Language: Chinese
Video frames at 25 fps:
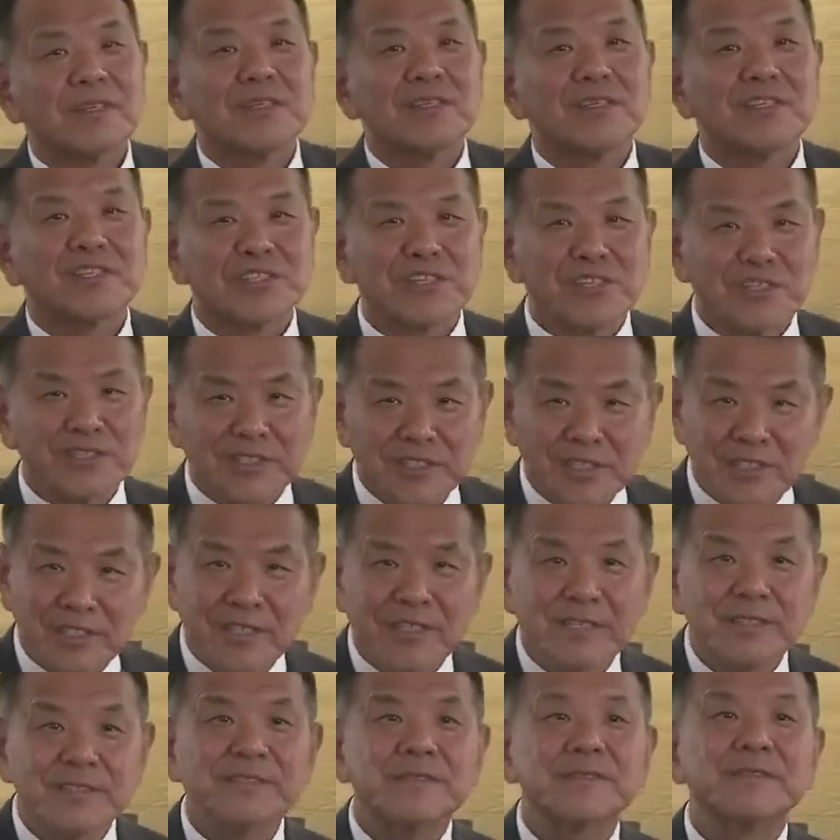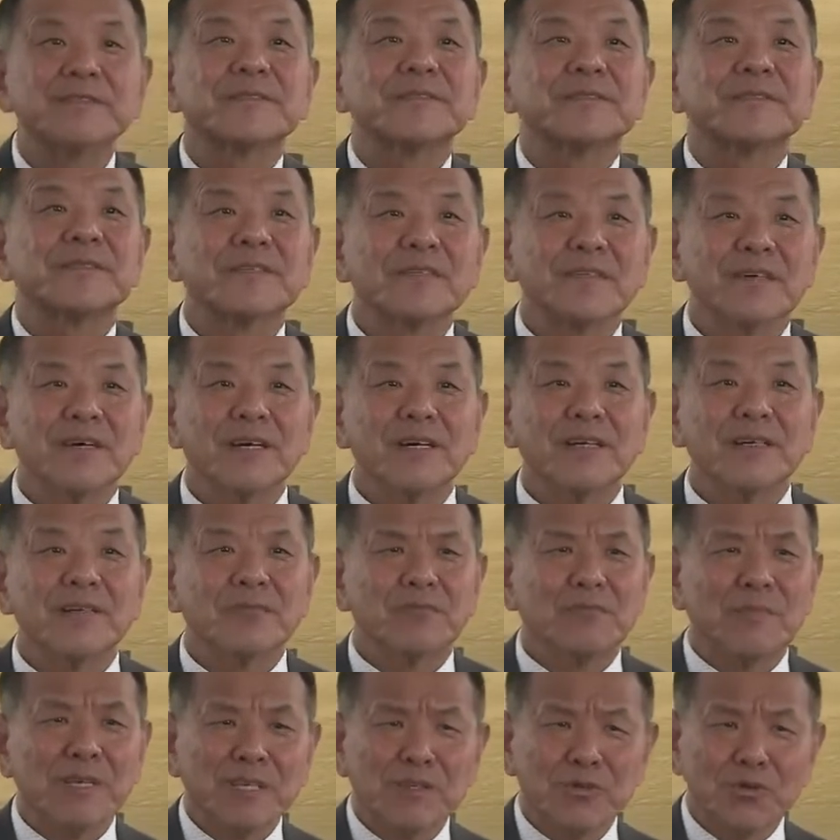圣洁，啊，
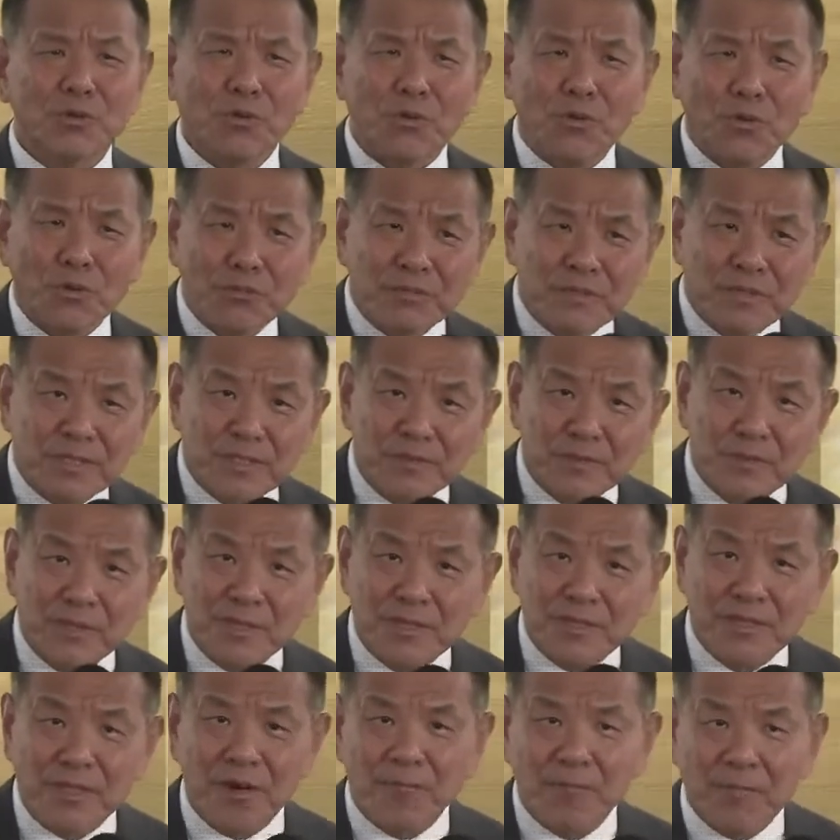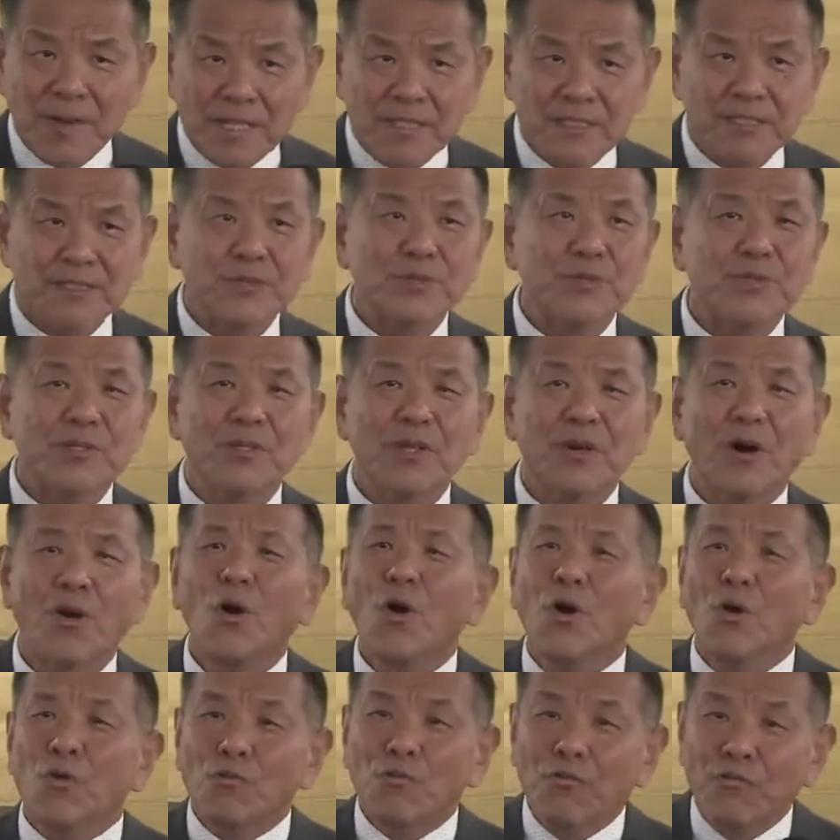没有红色殉道，白色殉道
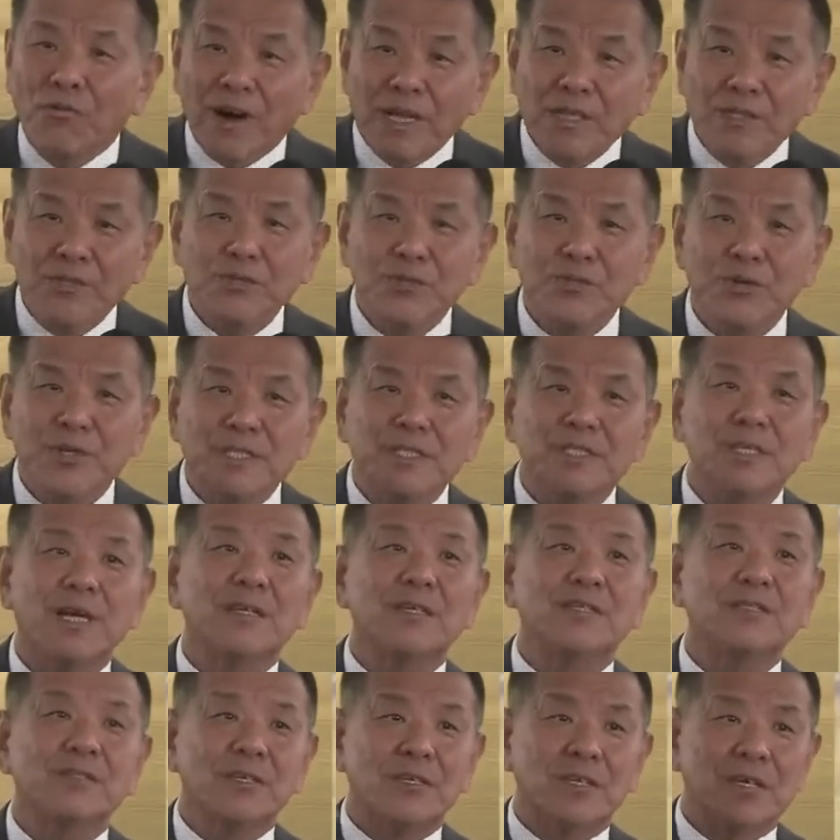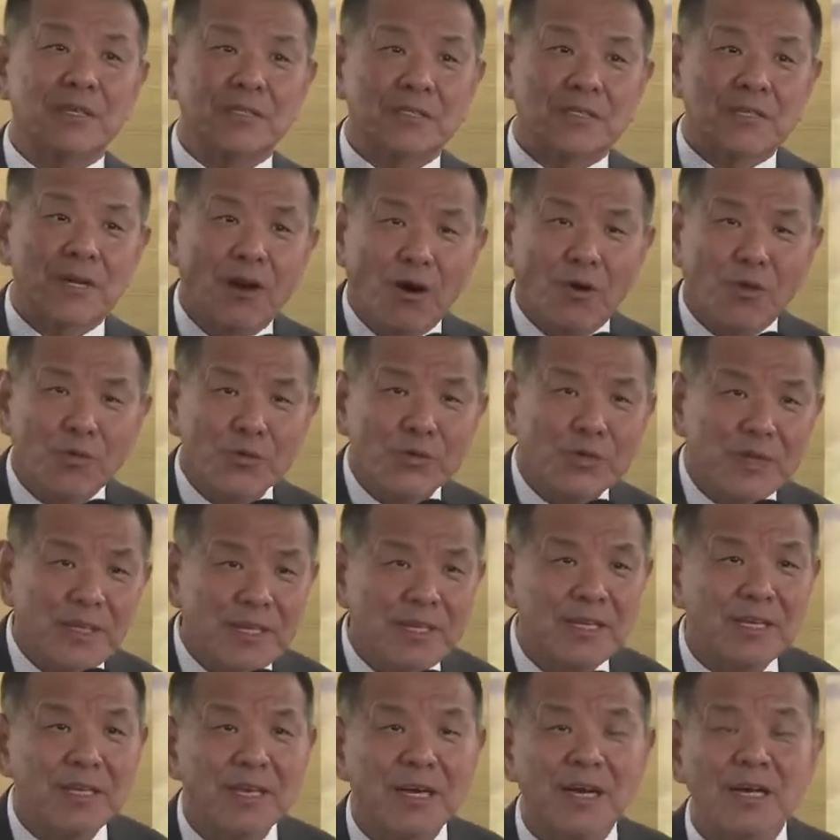完全彰显了超越的
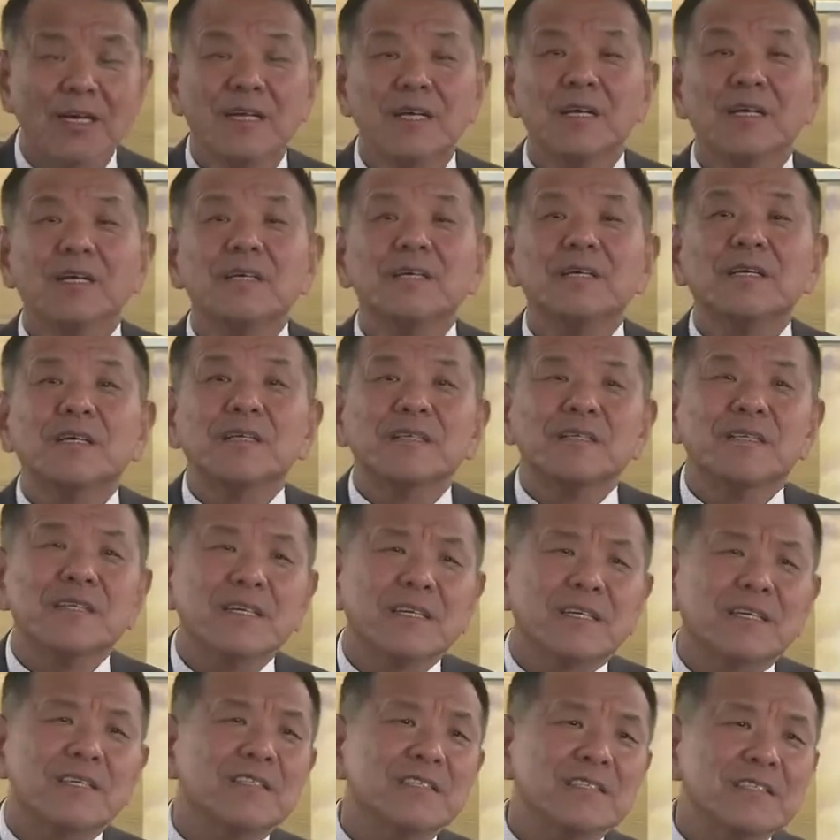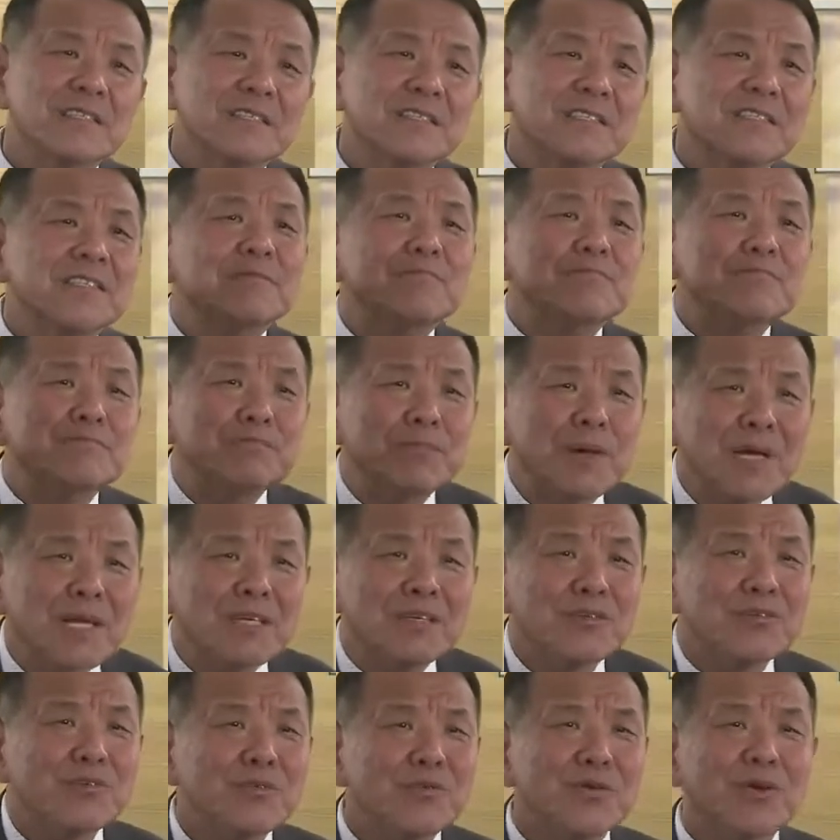力量。那个已经
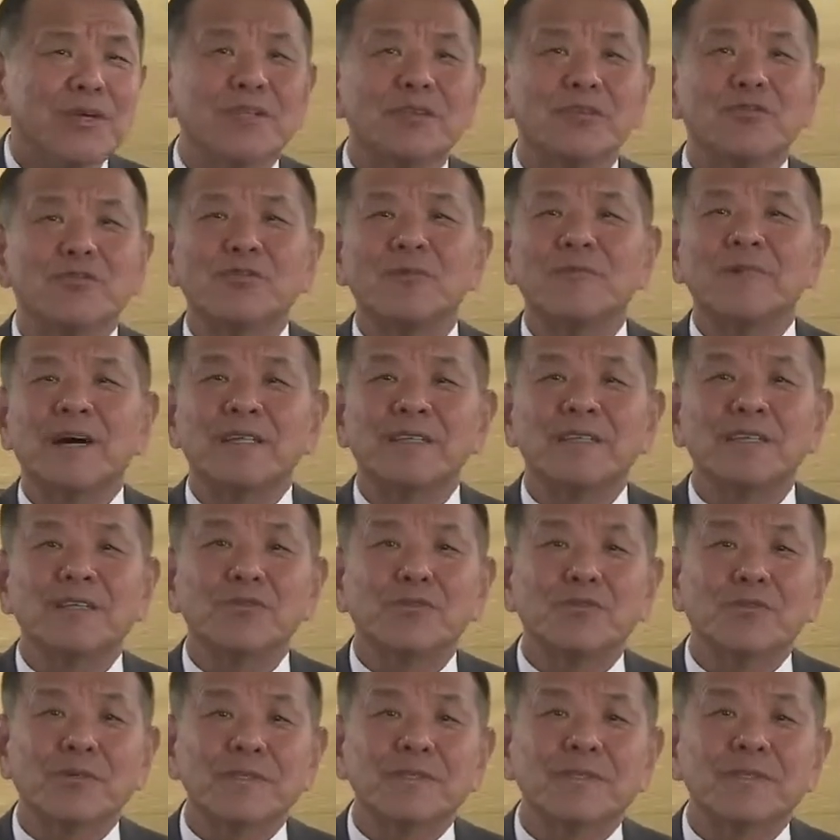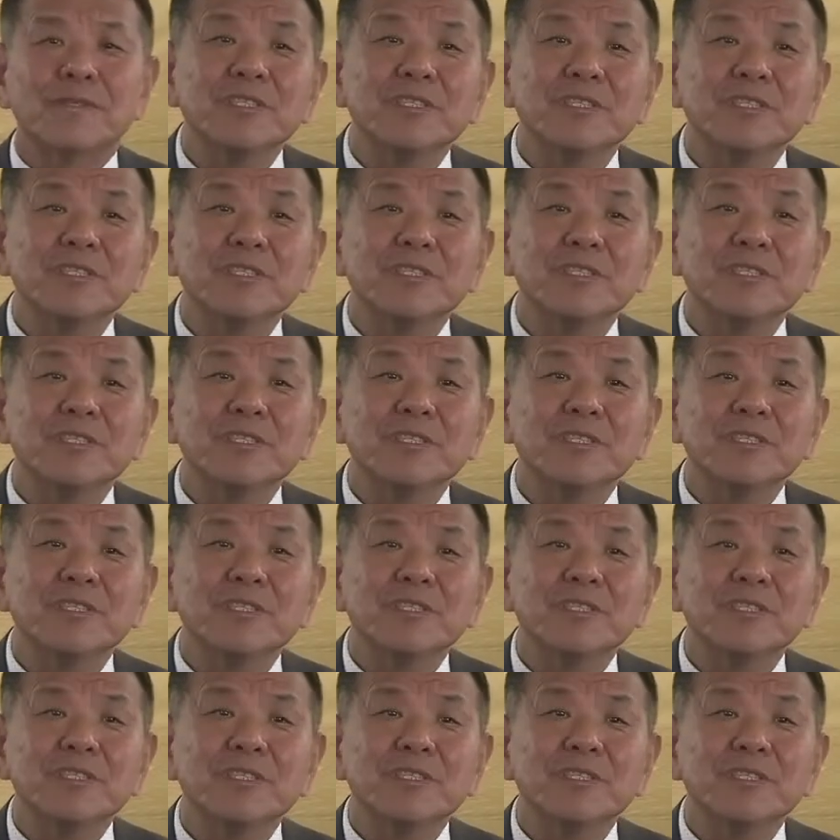崩溃的罗马帝国，怎么被凝
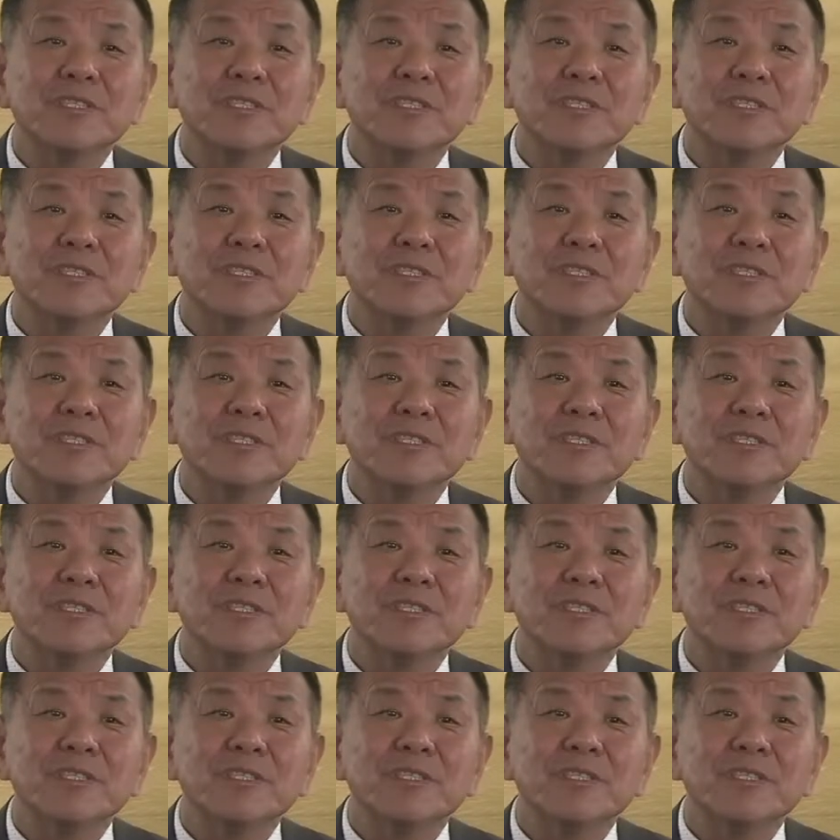聚？被一个